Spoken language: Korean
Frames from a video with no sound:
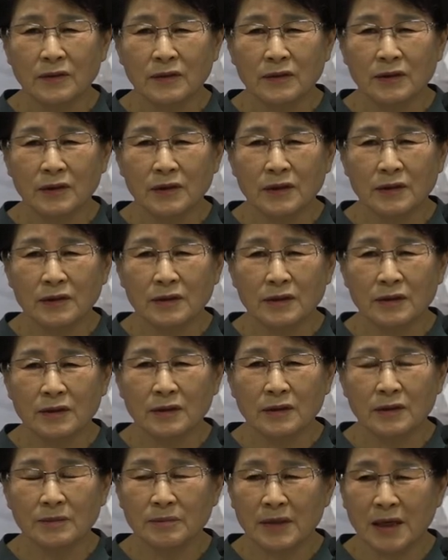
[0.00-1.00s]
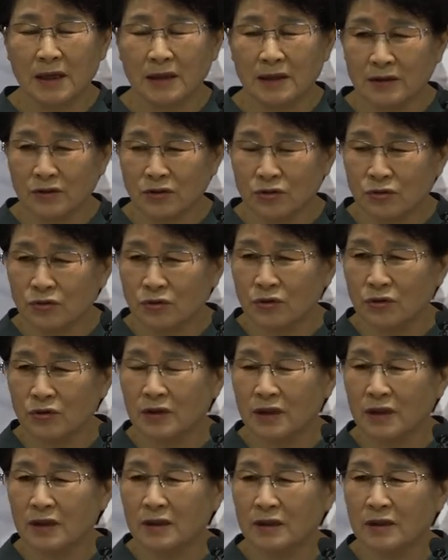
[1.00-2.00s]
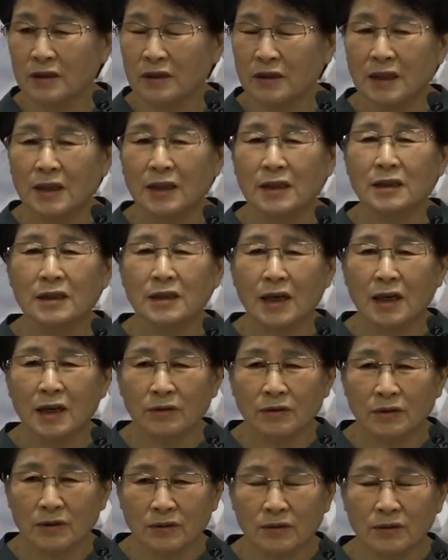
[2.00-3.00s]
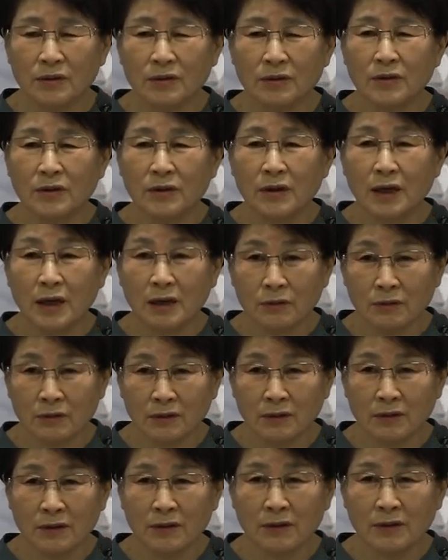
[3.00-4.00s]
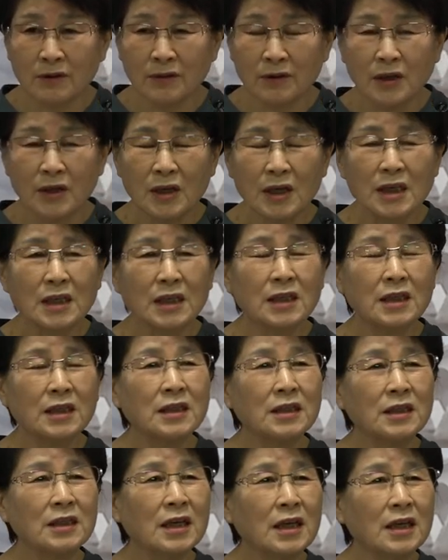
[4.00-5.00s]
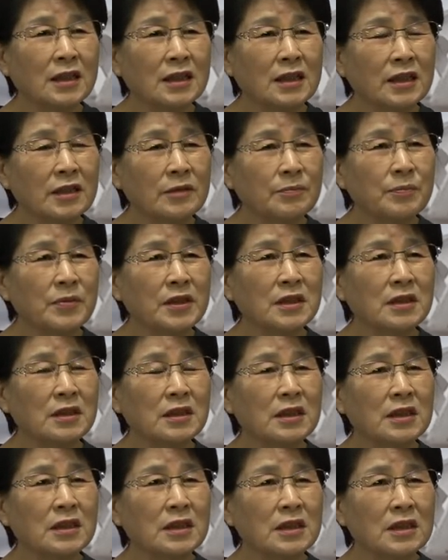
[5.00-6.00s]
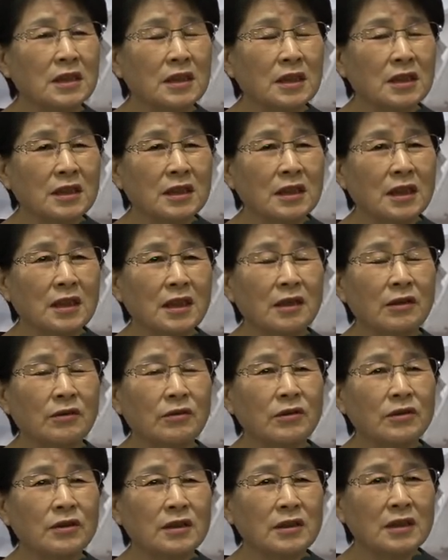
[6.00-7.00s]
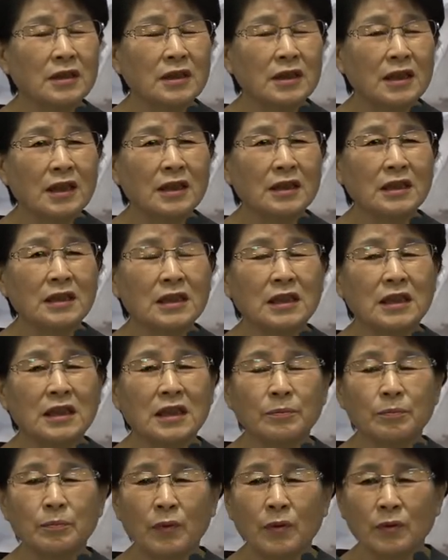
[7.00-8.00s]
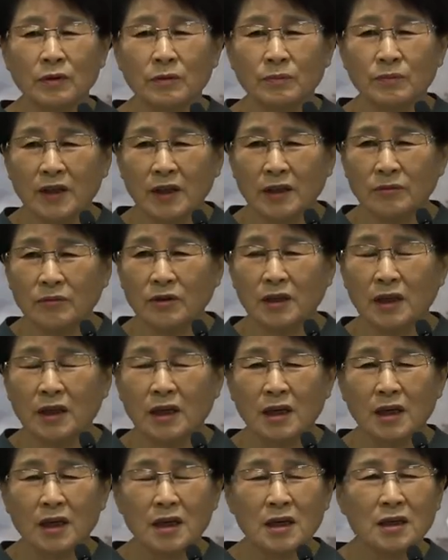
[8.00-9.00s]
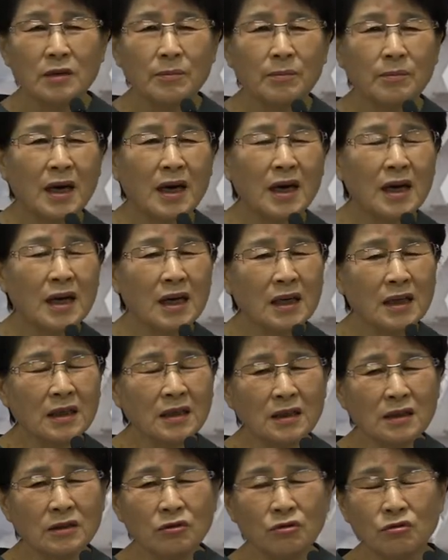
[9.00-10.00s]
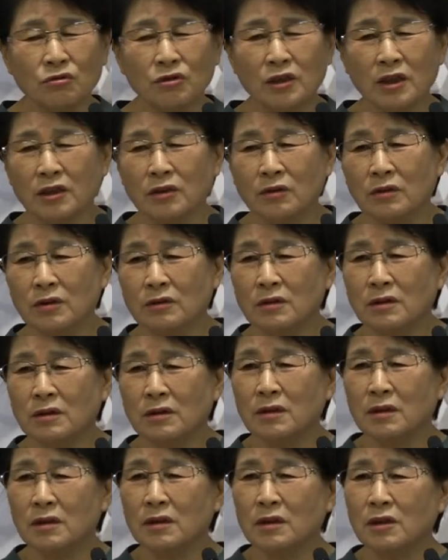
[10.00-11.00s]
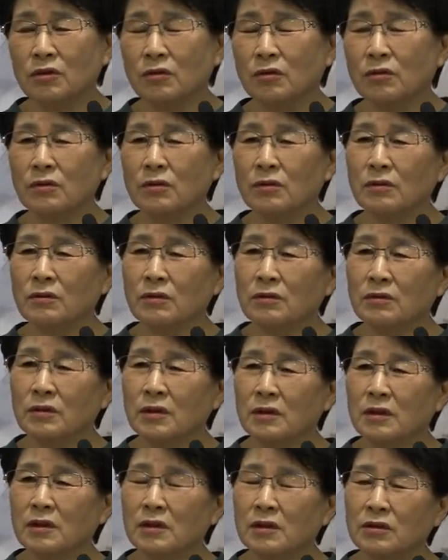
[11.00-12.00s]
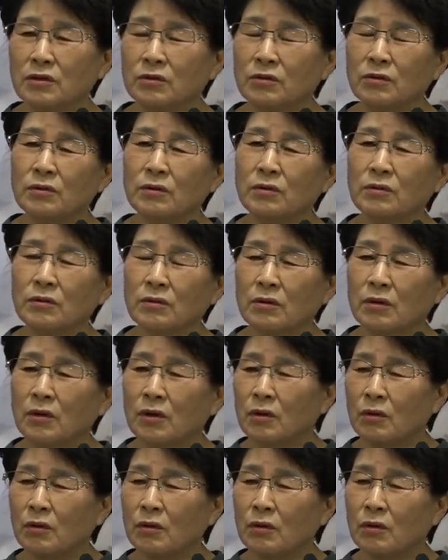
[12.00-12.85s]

그래서 많은 순교자들이 나오기도 했고요. 그러나 그 빛을 전달하고 전하는 그 복음 때문에 많은 유대교인들이 기독교로 그리스도교로